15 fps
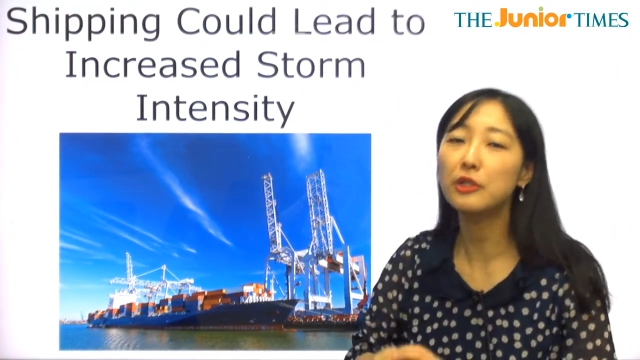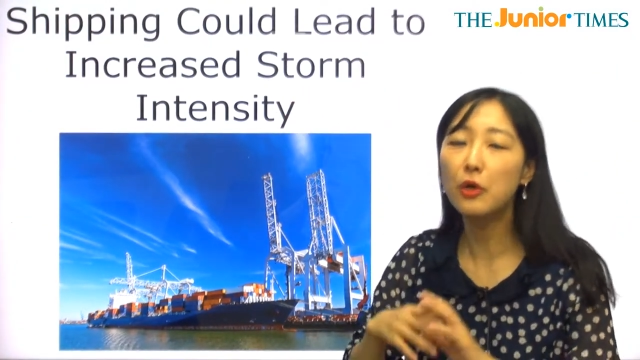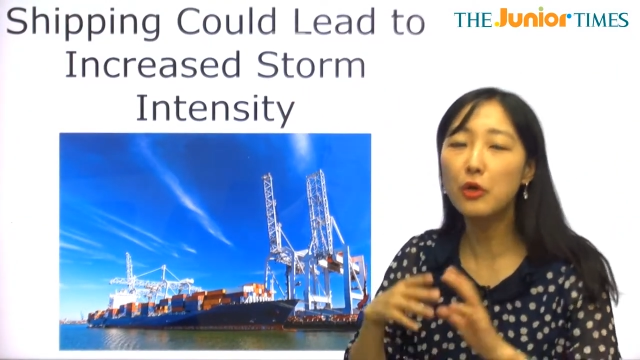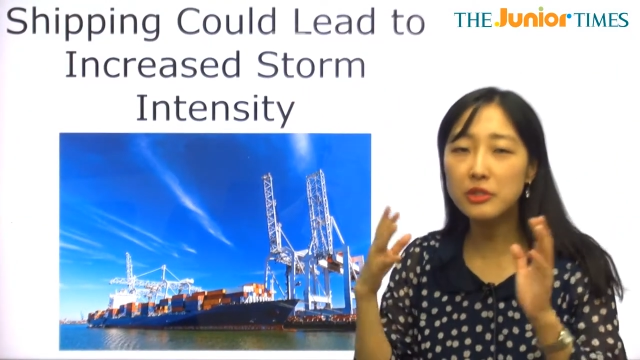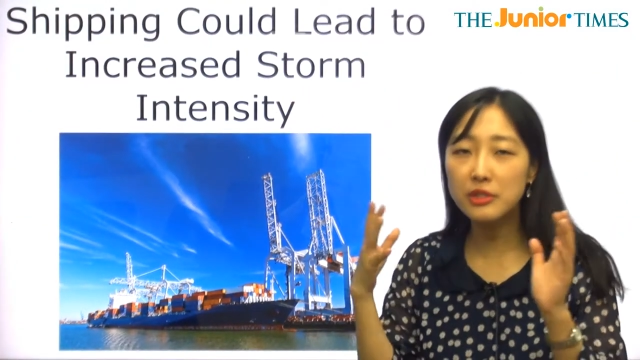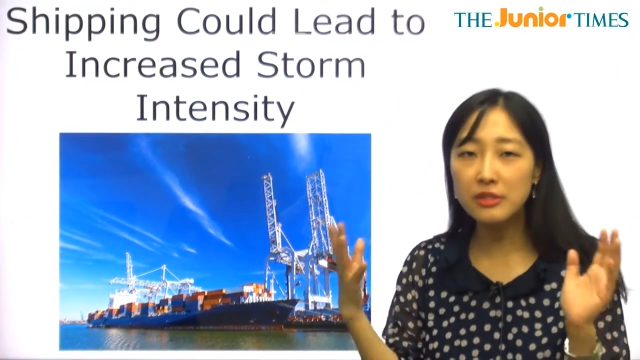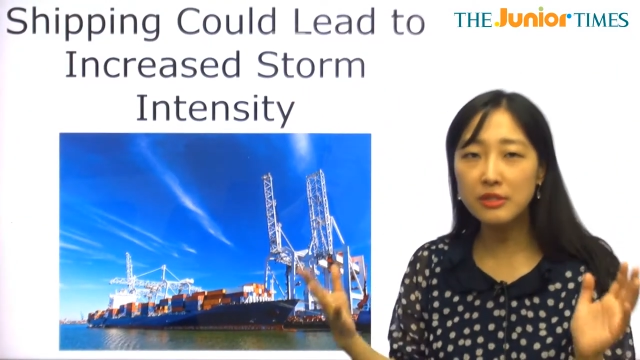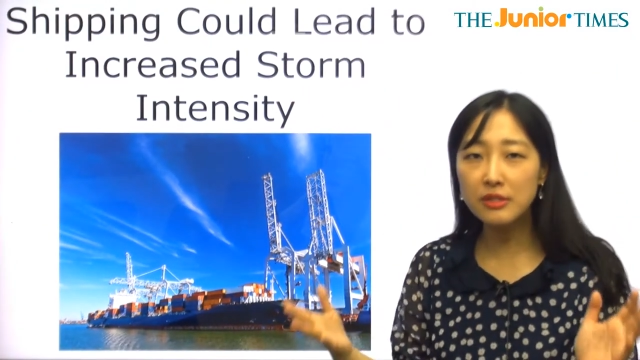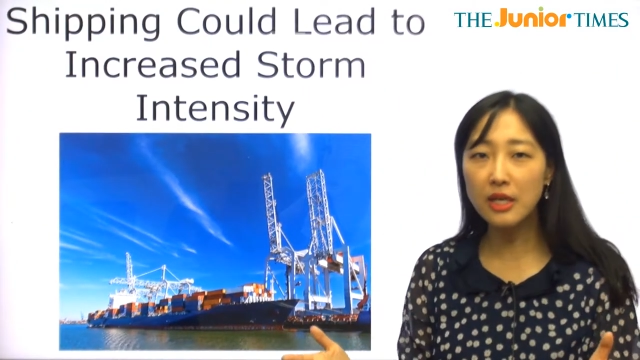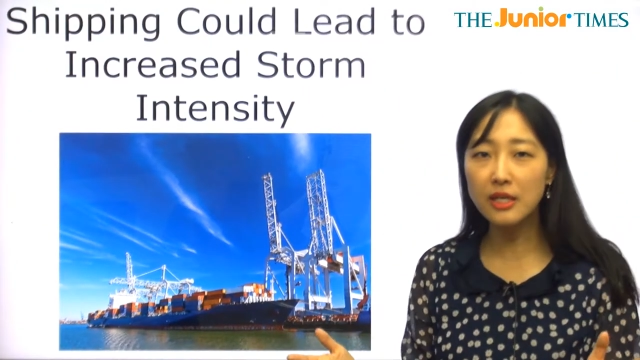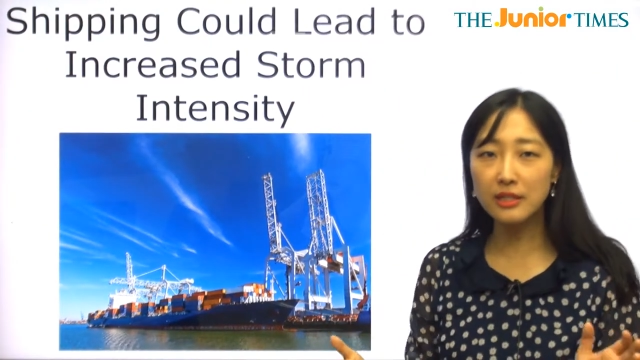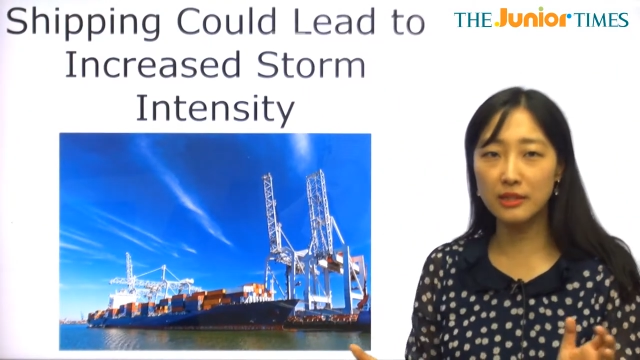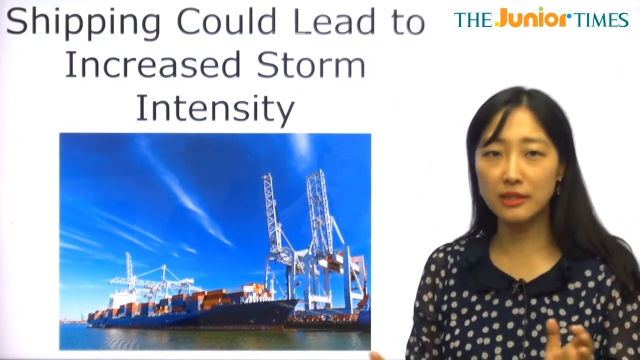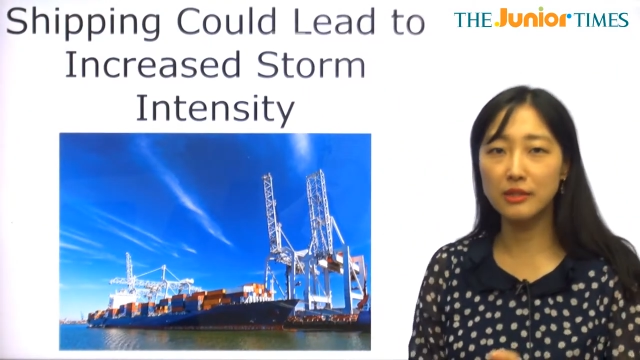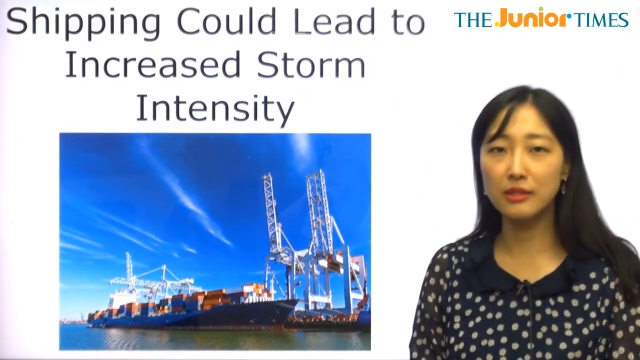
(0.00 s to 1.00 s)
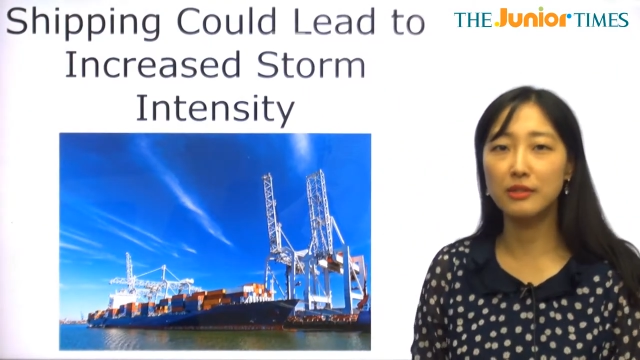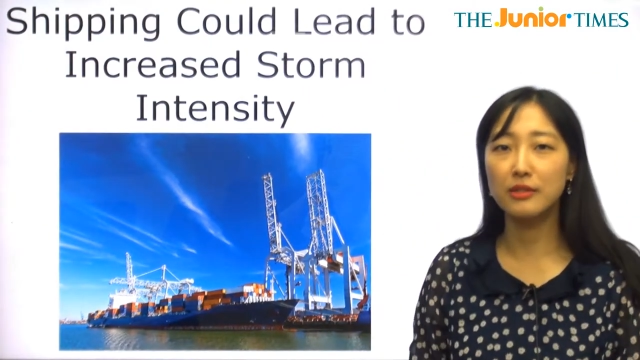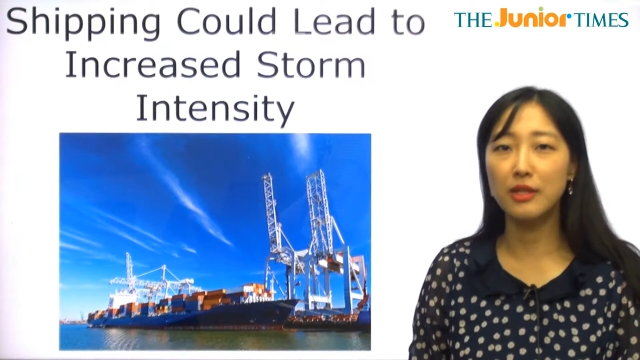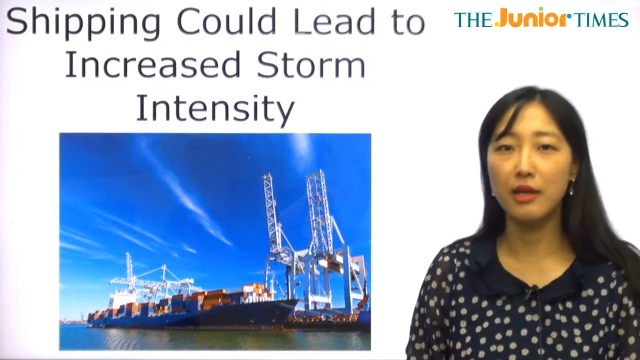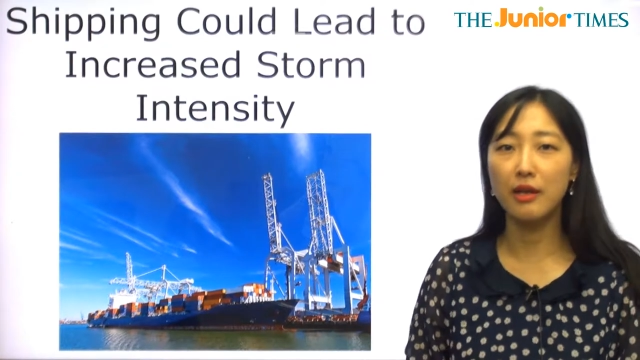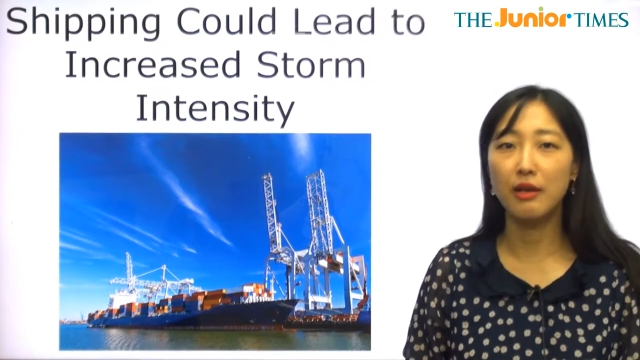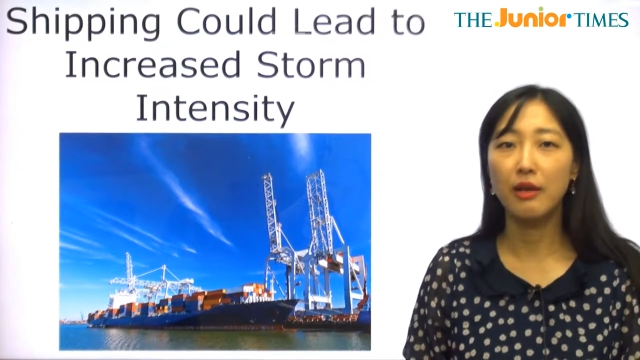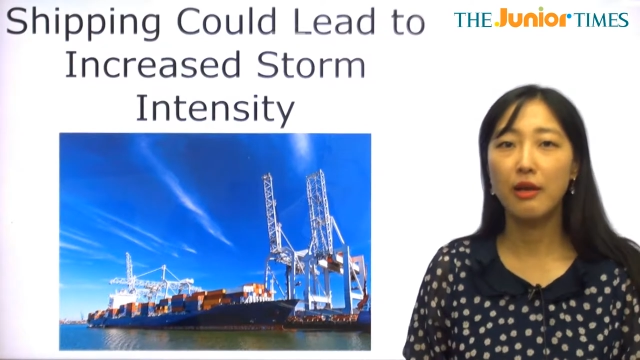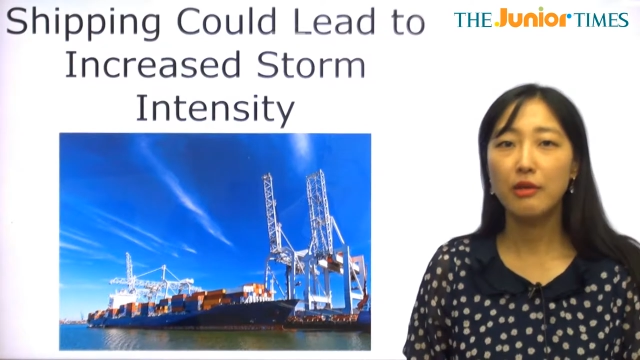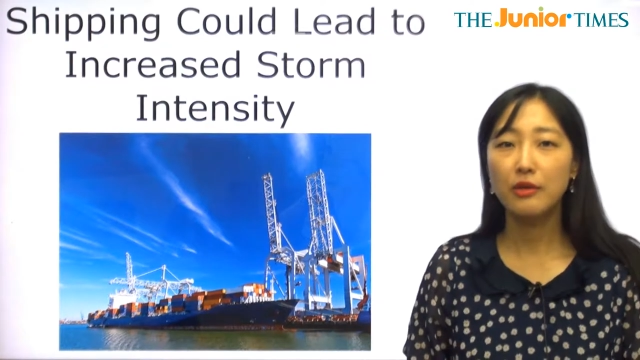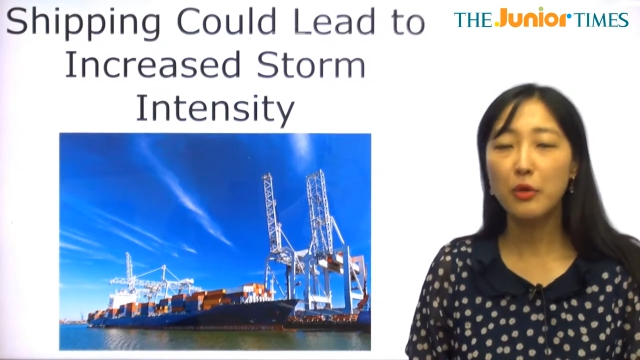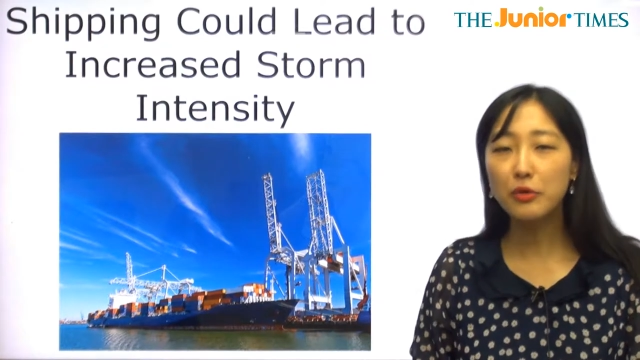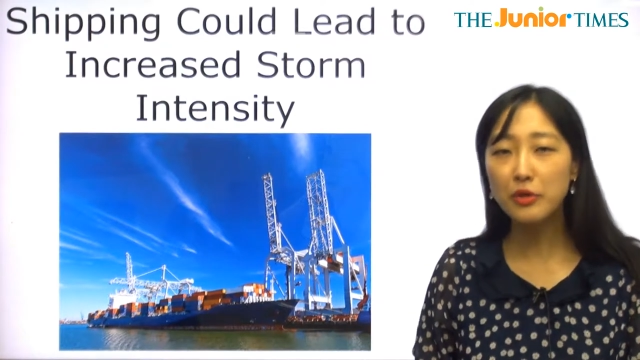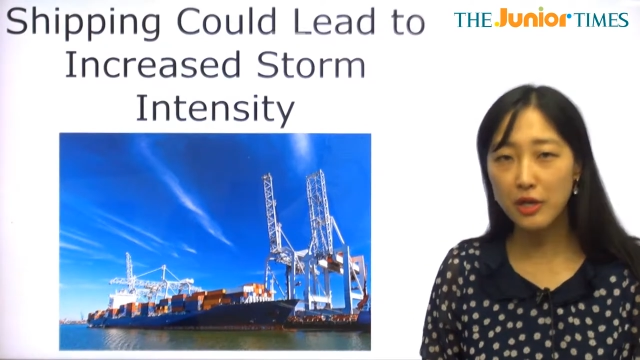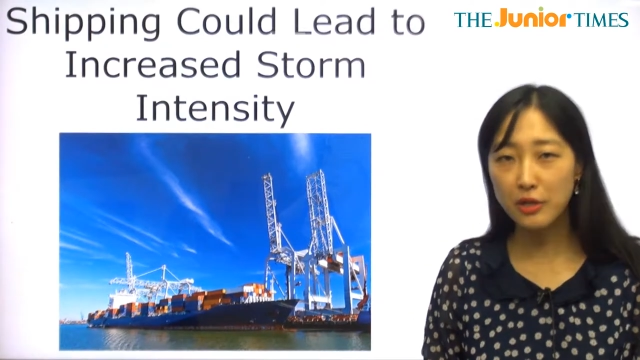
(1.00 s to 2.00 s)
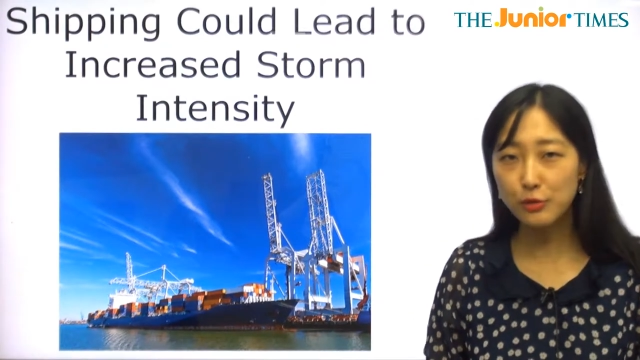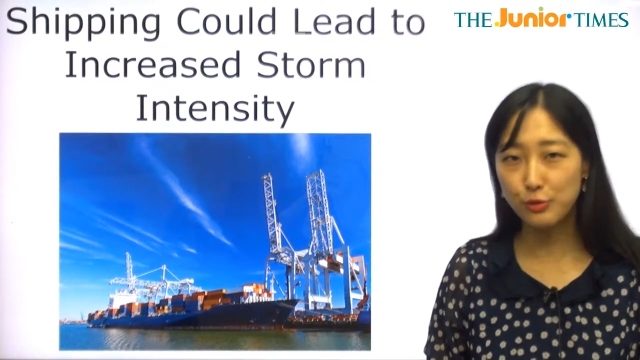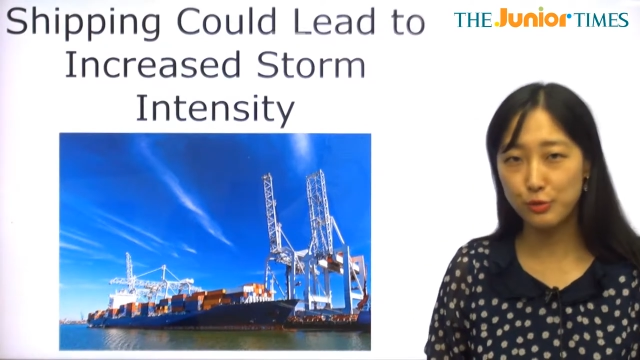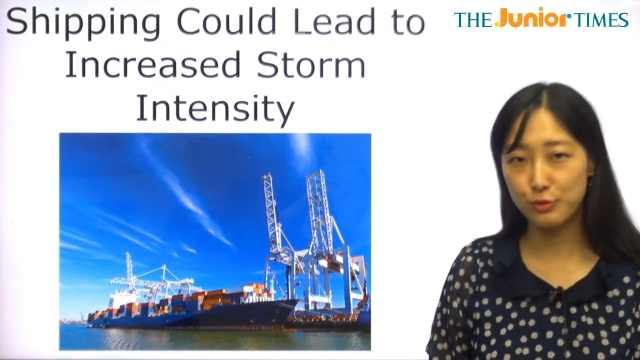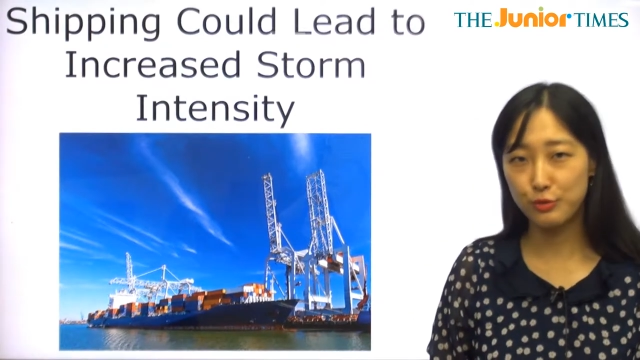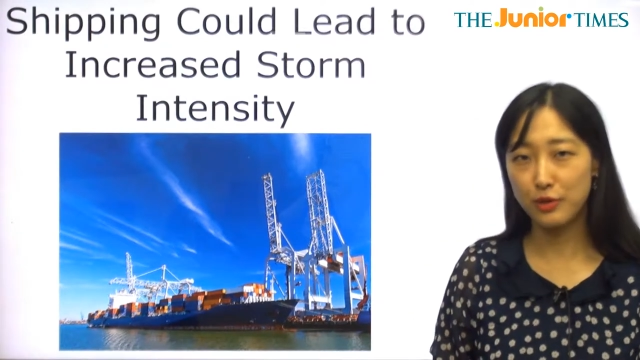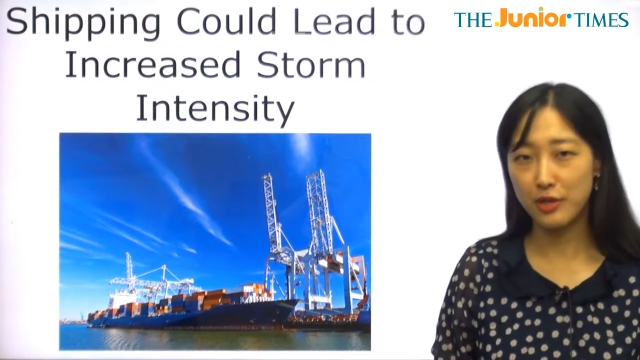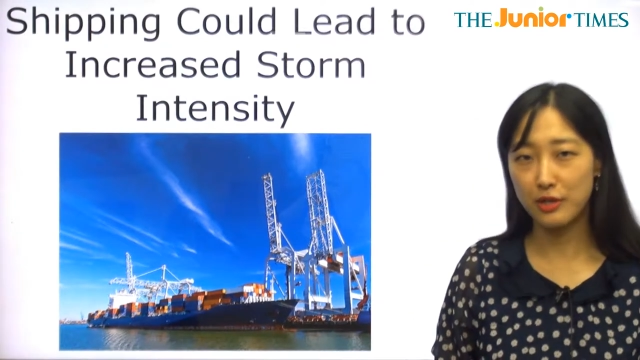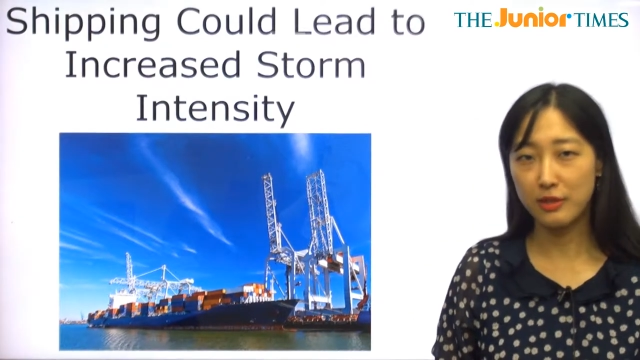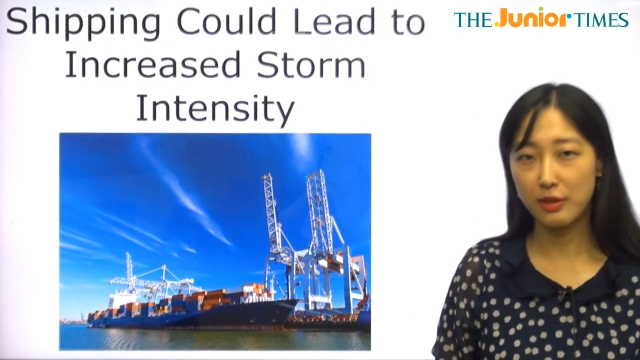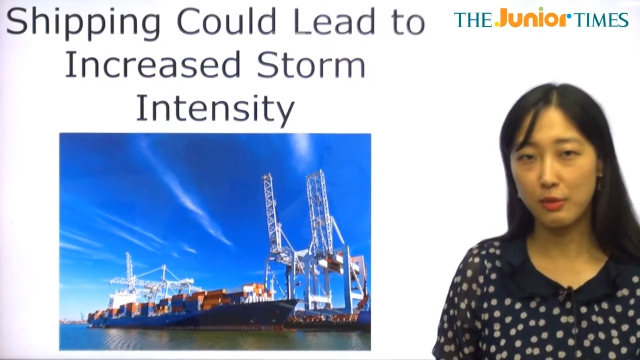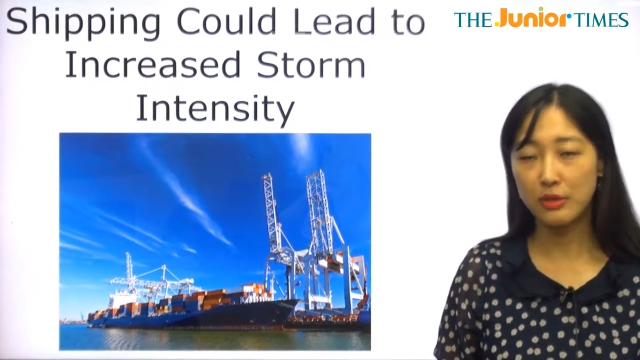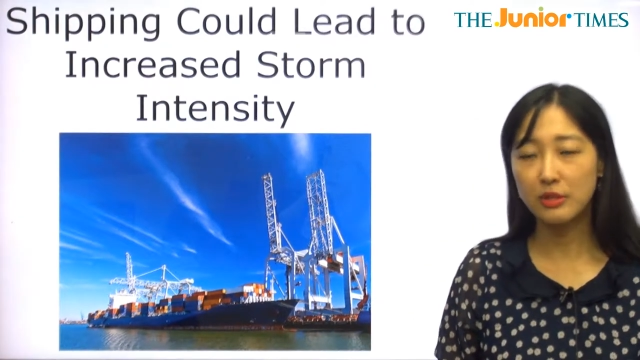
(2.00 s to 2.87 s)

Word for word: 더 증가시키는데 영향을 줄 수가 있다.